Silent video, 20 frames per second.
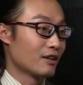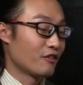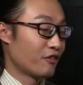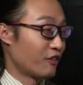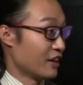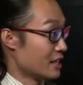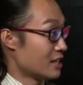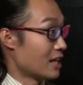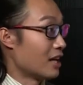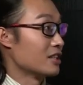
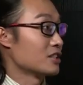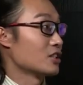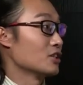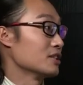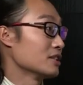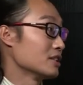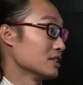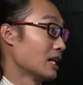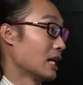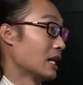非常受
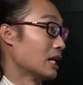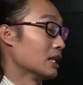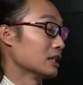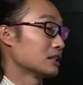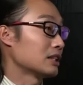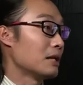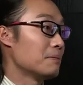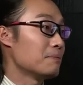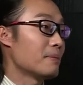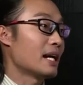期待啊！
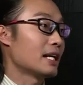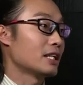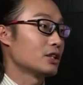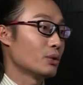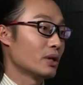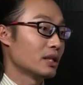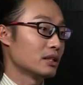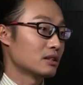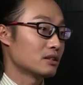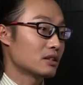丹麦
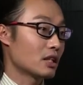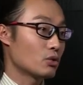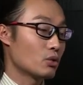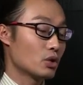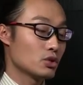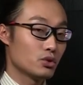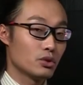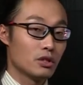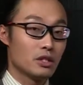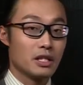队呢，在
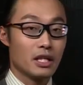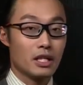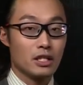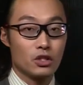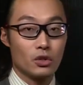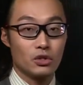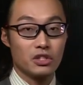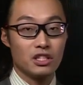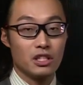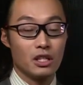过去的这个
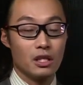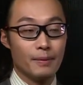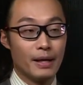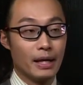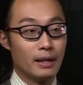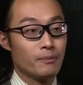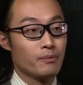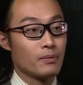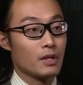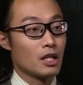周期里
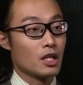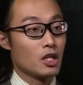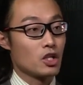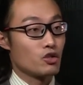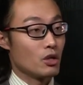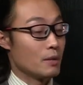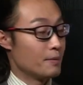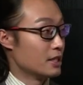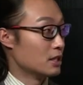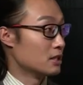边。
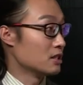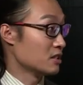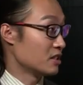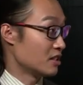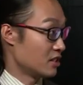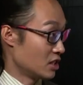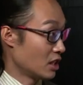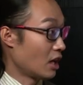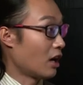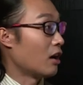水平
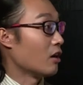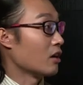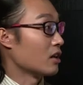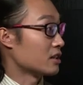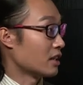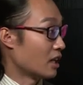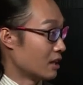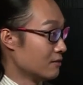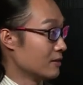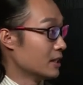极好，而
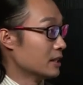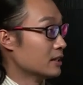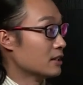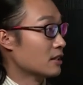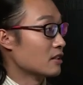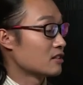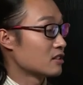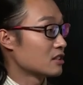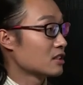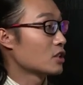且很稳定。
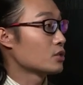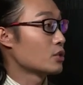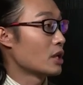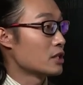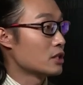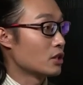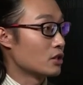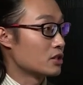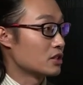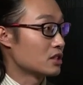四个
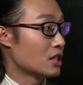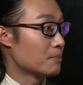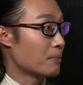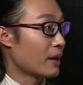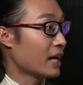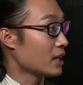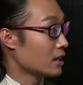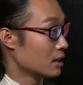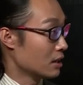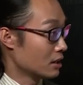选手之间
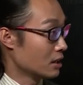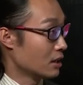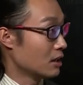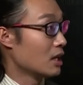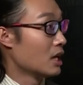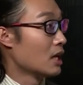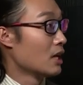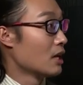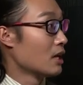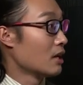配合的
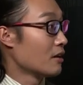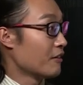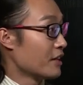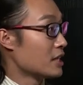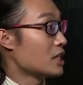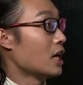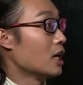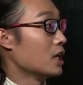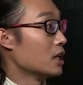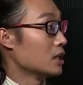非
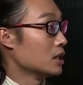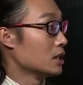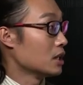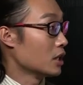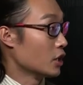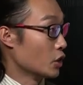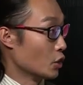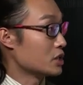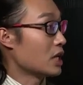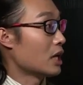常
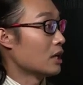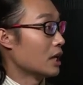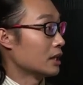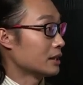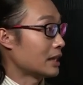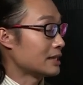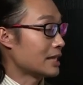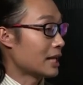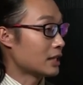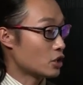流畅啊！
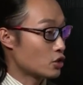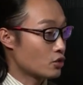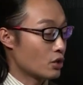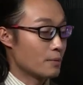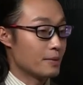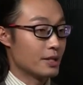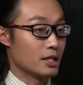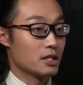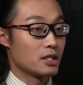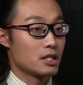大家的水
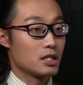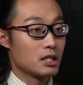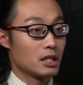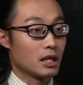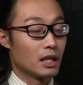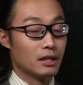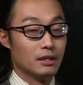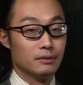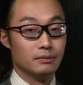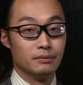平是
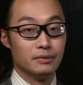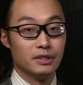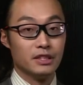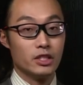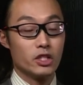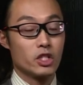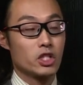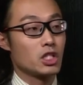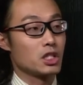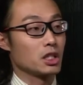很
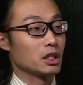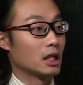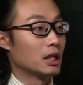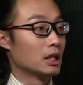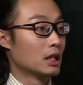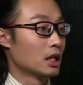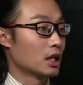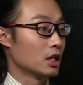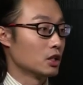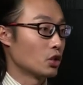一致的、
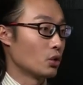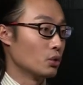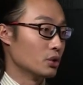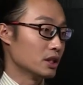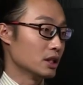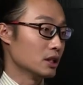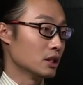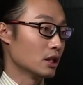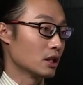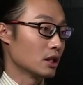很统
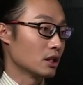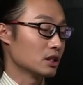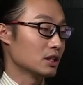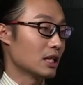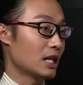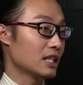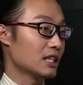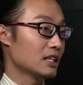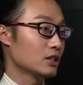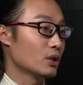一的。而意
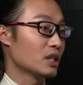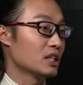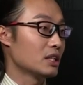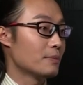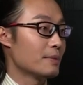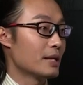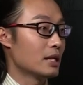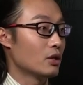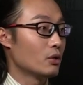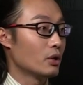大利队那
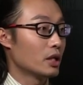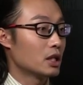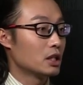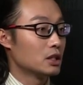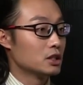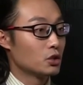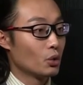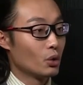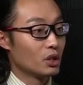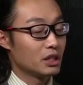边会
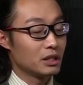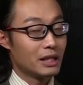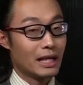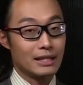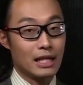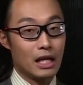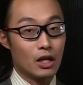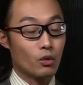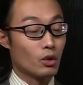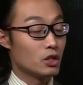更多的大
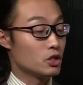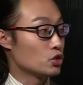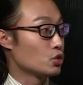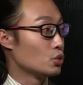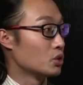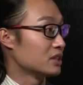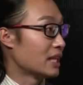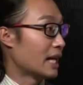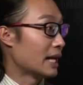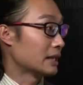家关
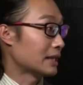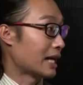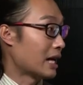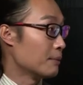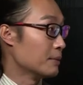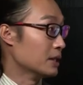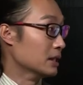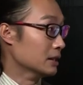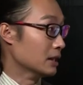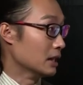注在他
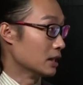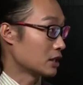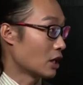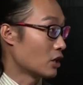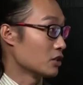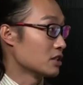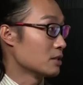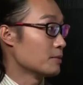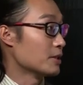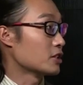们的
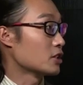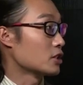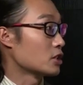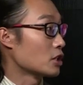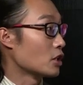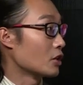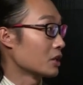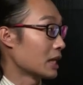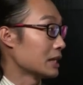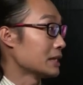超级明星
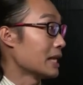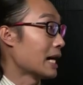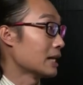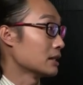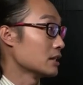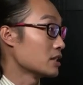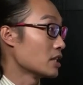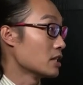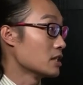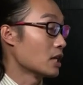车手甘纳
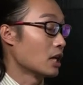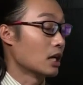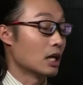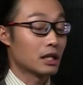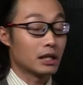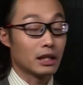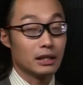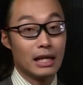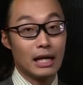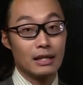的身上。
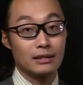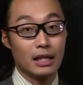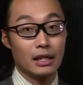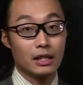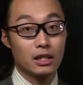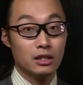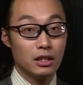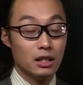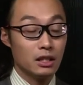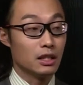甘纳在
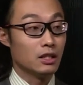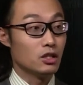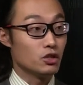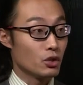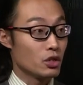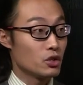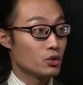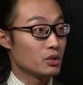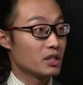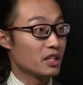个人
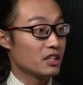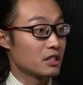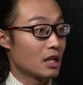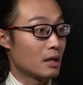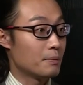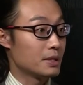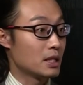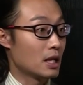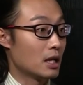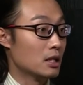追逐这个
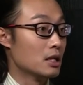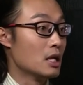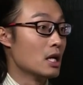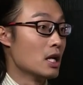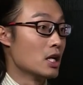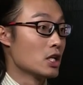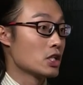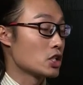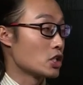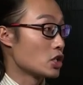项目上
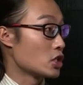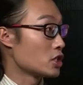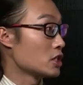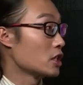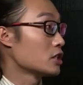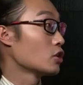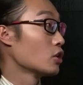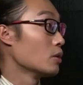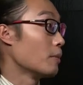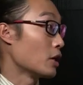是世
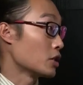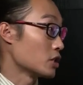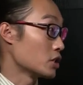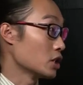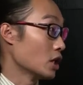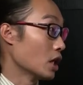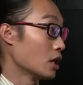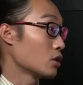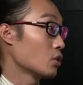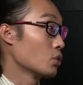界纪录保持
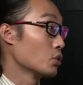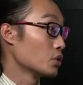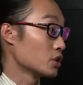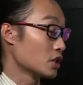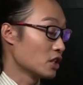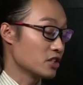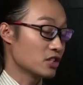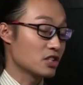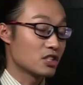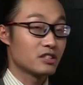者，公路
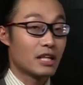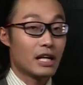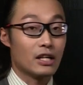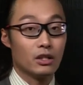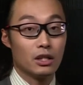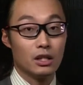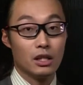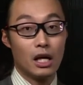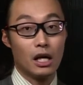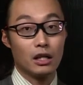车计时赛
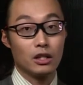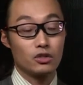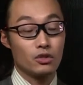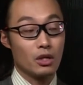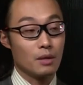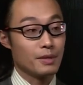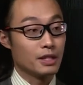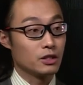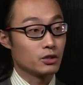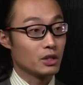有很好的
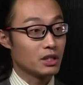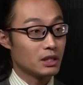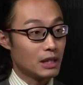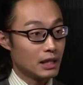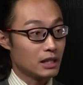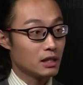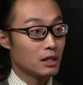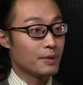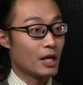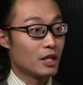水平。所以意大
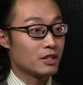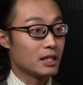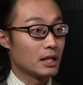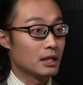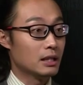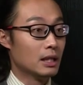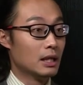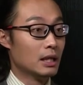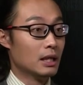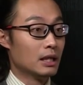利的表
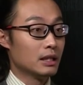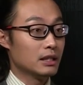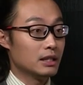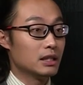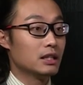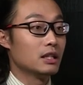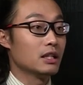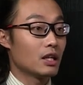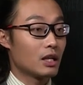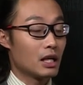现，一
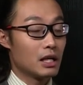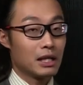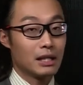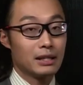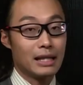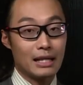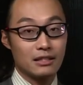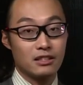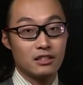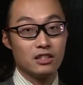个要看甘
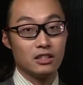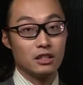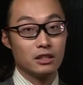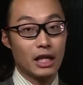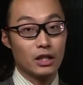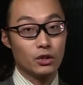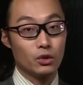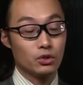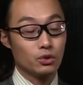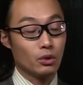纳自己的
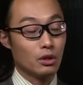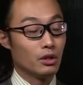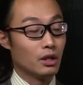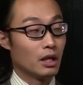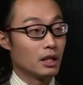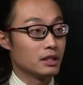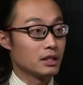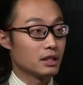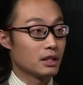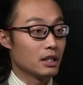带动作用
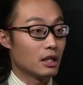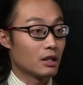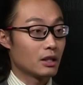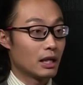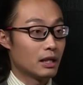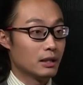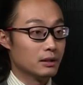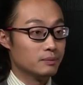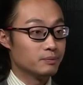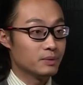啊，一个要
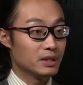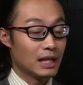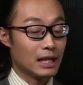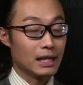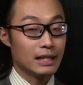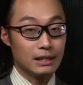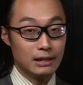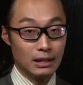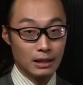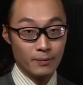看意大
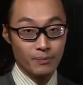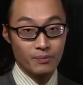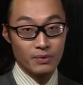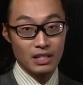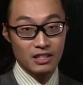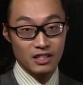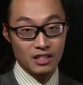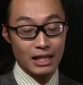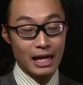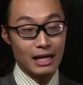利的
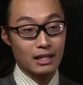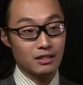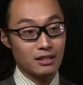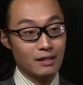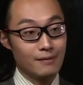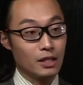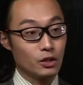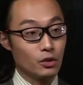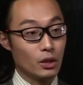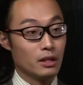其他的
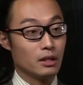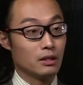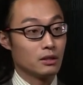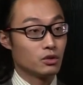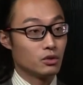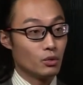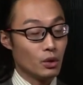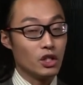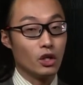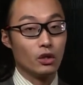三位队
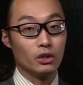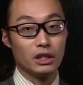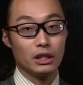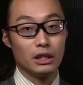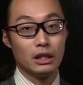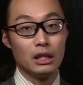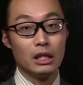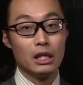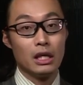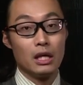队友
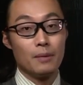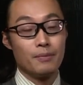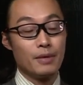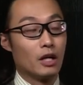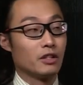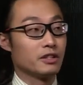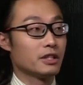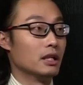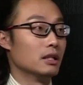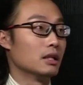的
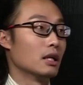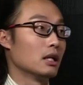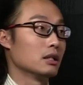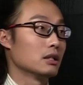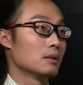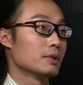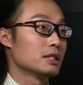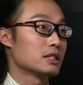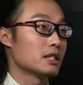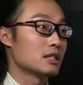表现啊。
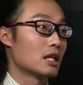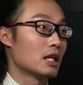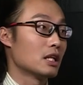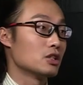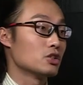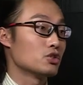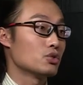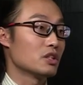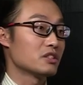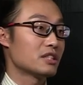那么这
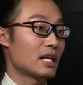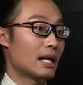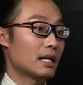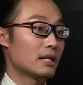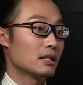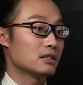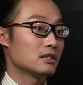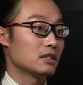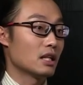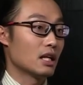场决
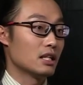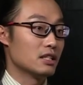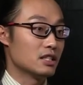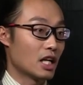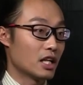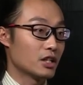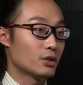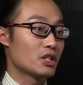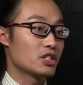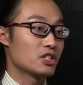赛很
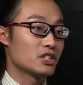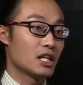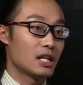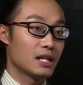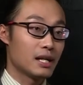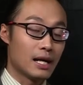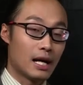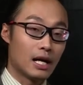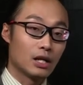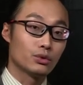长一段时间
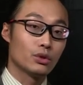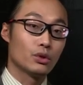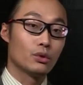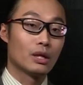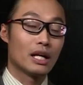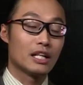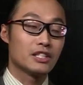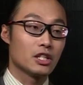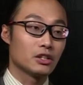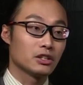里，两个队伍
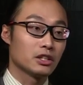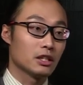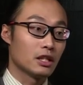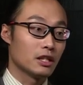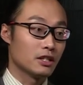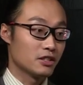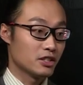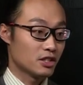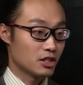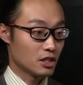来交替的
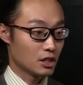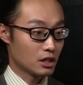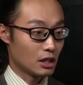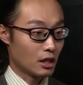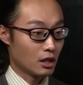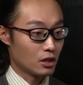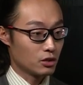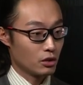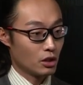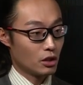领旗，
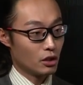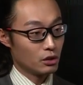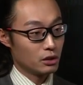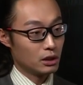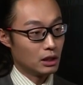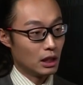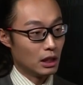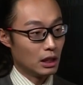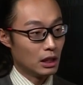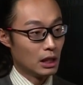到了最后
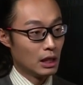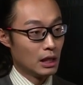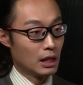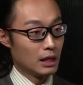的。